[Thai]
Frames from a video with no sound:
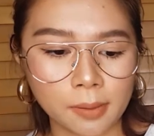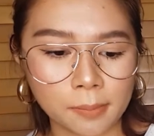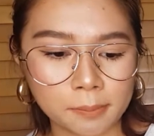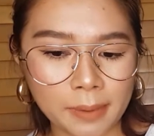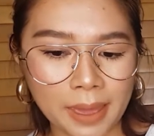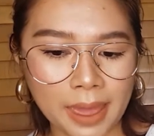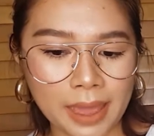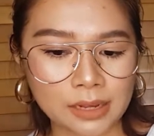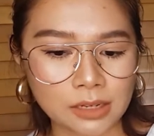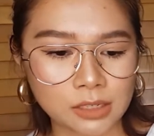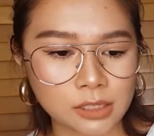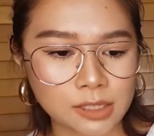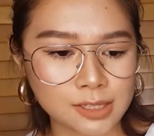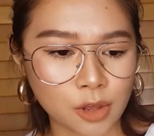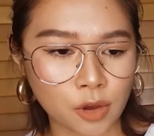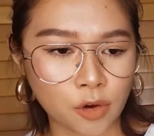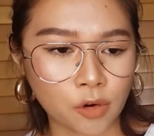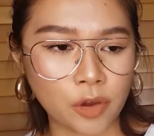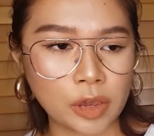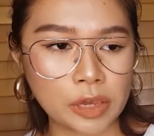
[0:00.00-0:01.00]
แบ่งซ
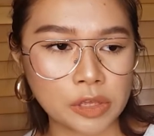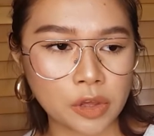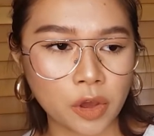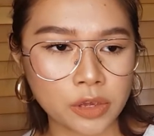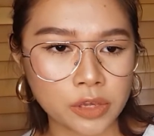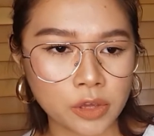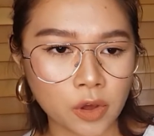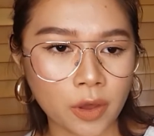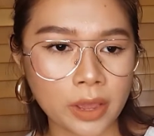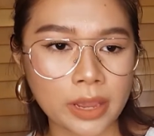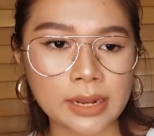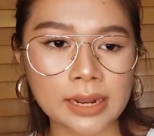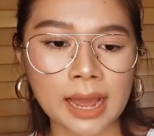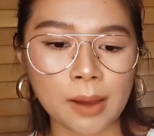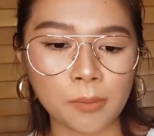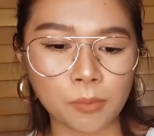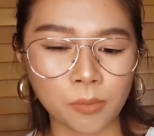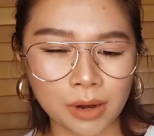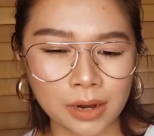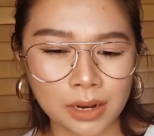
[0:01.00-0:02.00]
อยย่อยๆ
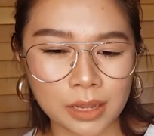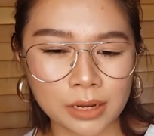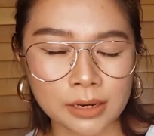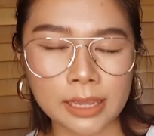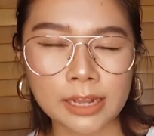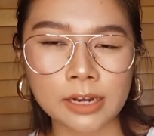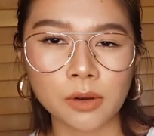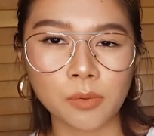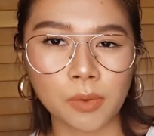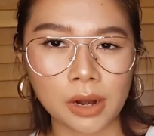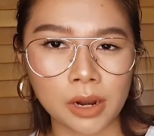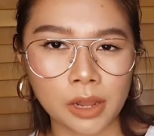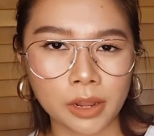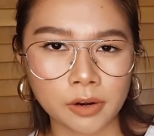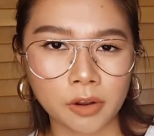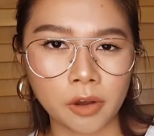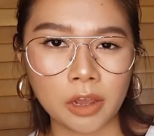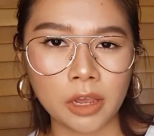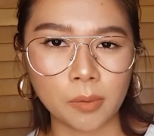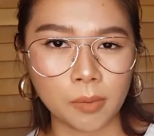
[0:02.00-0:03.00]
ทำวันละนิดวันละ
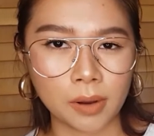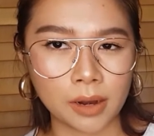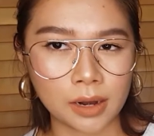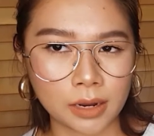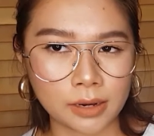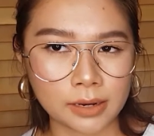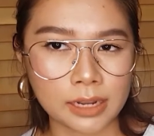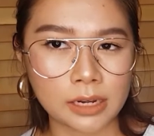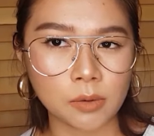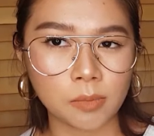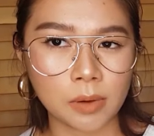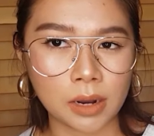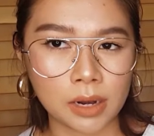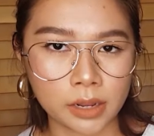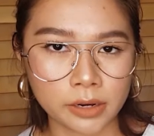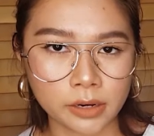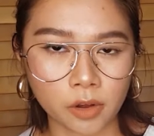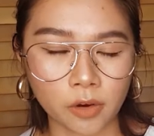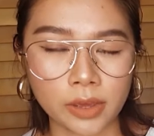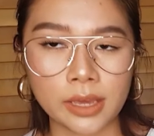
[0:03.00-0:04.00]
หน่อยวันละนิดวัน
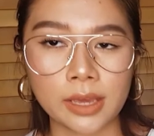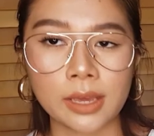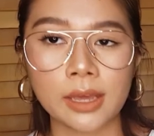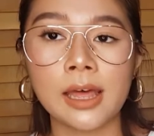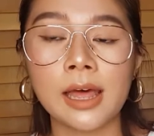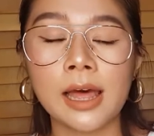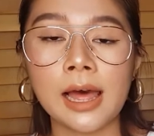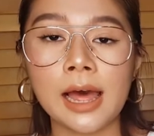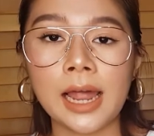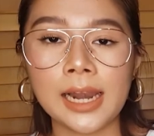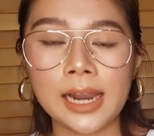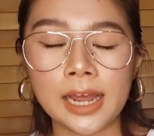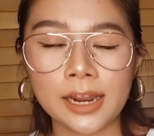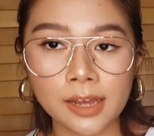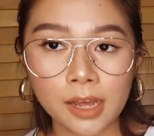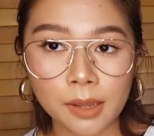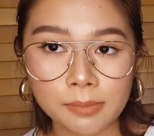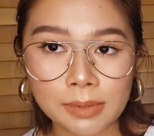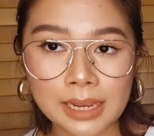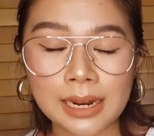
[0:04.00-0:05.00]
ละหน่อยแล้ว
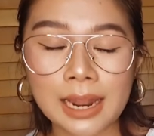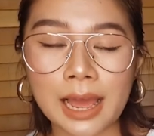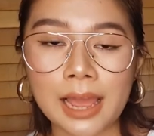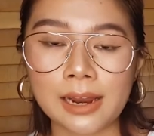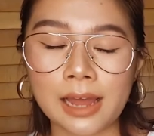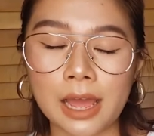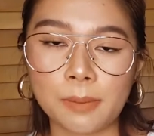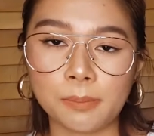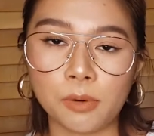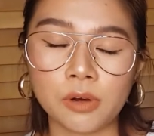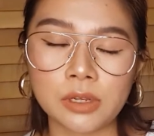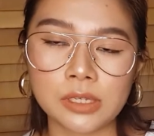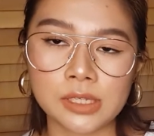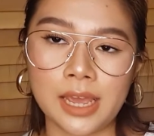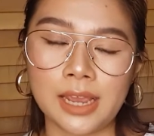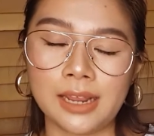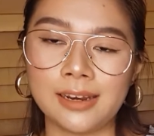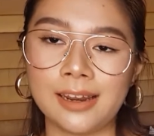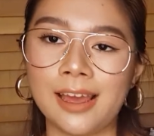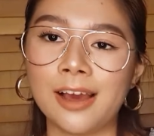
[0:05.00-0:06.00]
ถ้ามีหลายๆโปรเจ
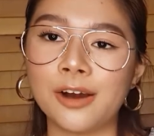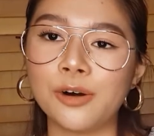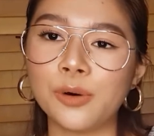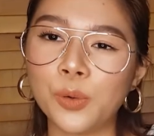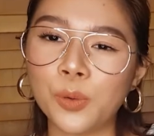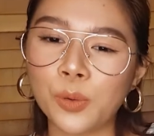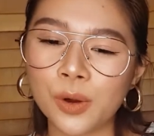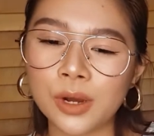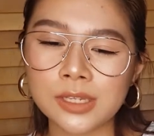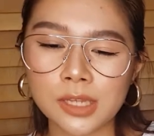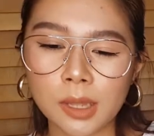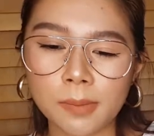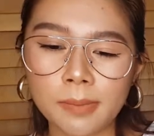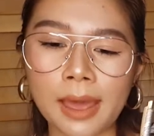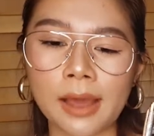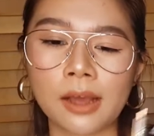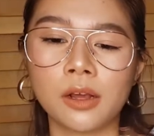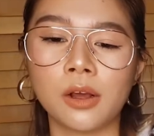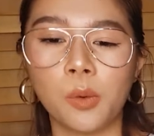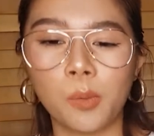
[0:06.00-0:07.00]
กต์เนี่ยอุกก็จะ
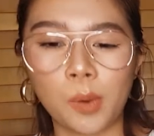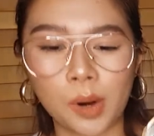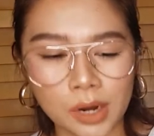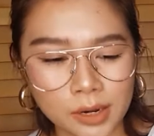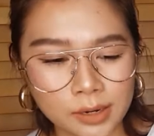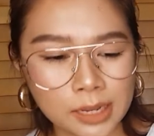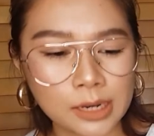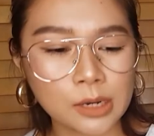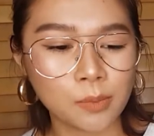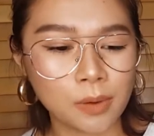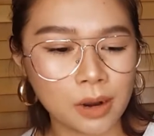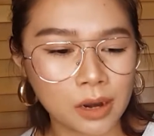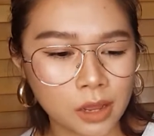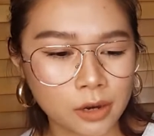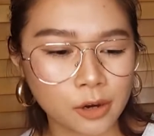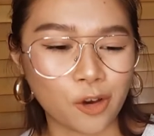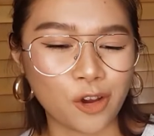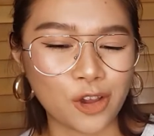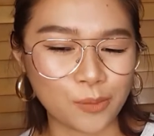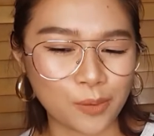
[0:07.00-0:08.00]
แบ่งวันละนิดวันละ
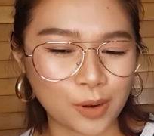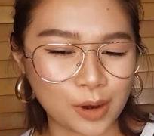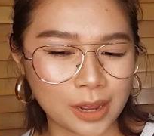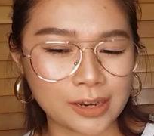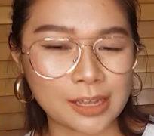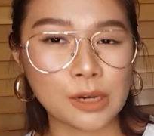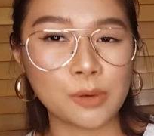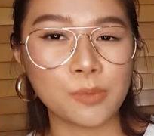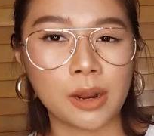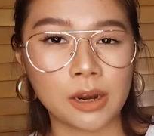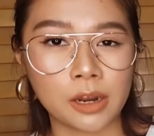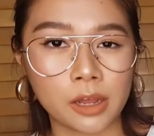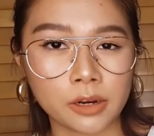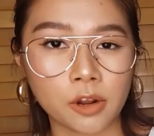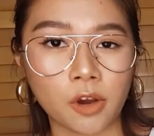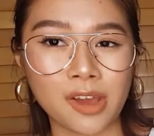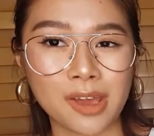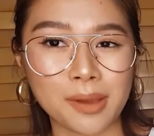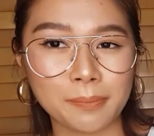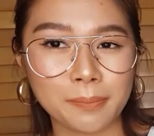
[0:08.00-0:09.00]
หน่อยวันละนิดวันละ
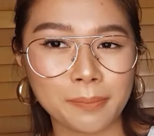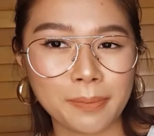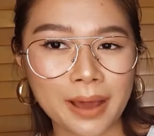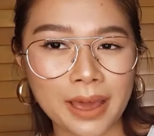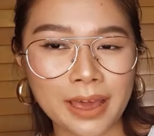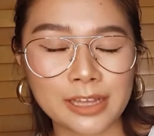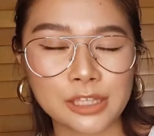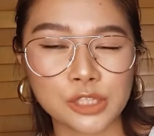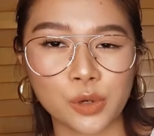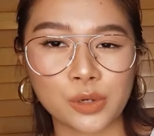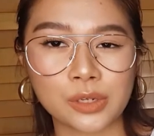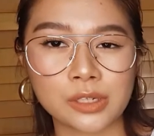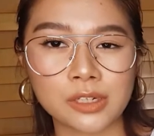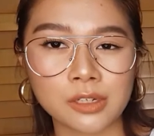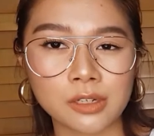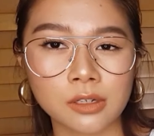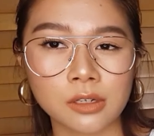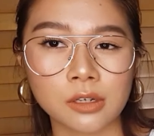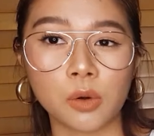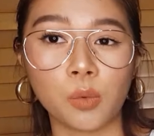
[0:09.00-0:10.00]
หน่อยไปจน
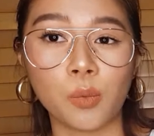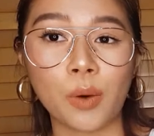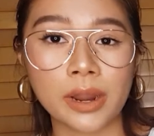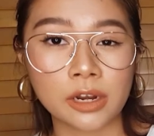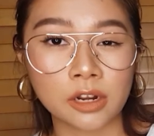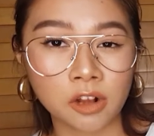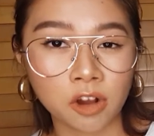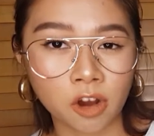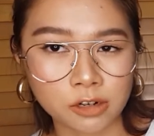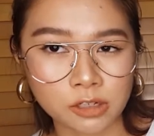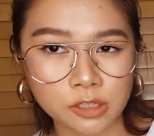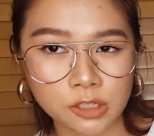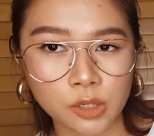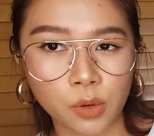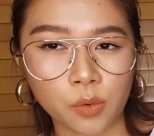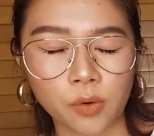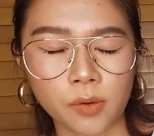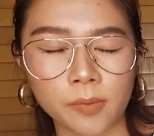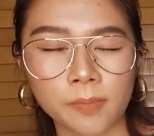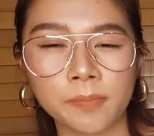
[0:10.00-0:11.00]
ถึงวันก่อนส่ง